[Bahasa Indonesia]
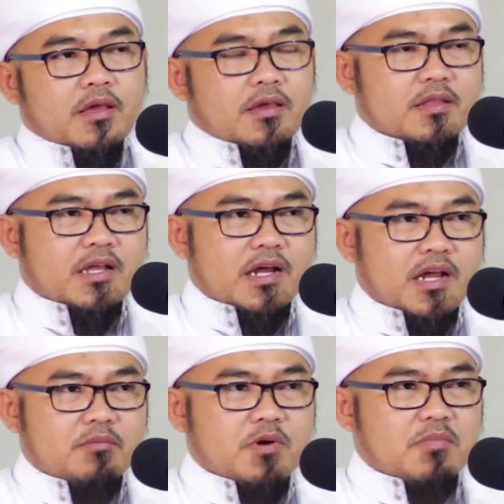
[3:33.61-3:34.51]
kita
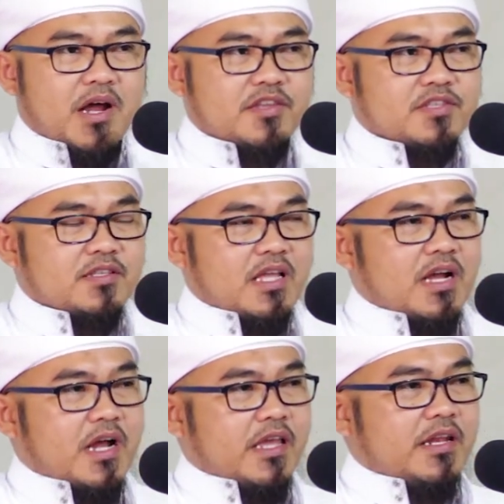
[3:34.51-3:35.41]
akan membahas tentang
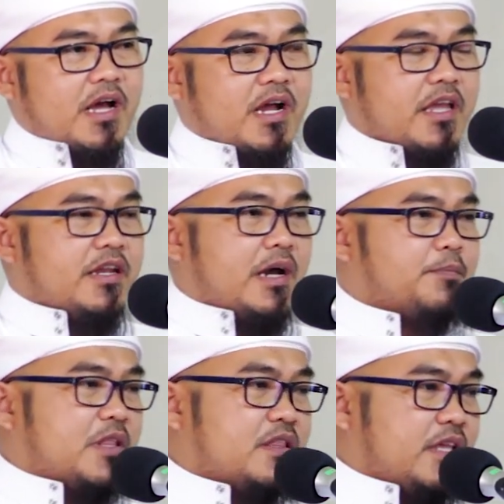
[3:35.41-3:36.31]
kaidah-kaidah
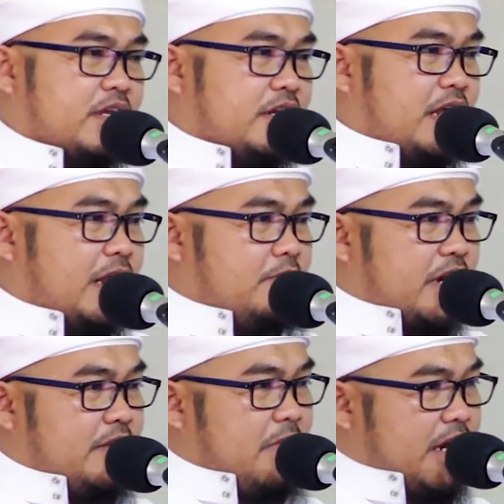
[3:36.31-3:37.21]
penting di dalam
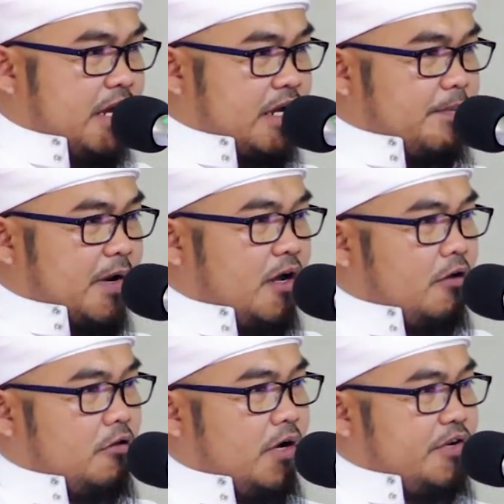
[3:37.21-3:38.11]
beribadah kepada
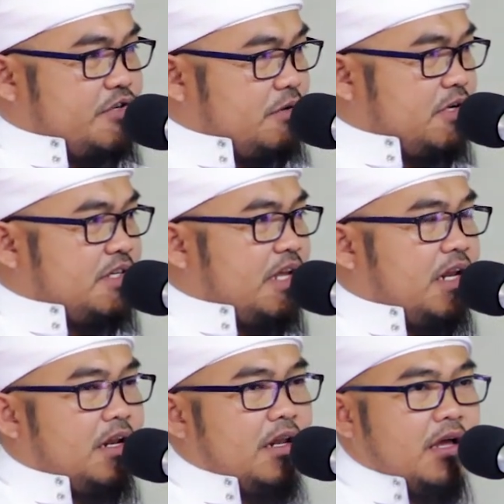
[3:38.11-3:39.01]
Allah Azza wa Jal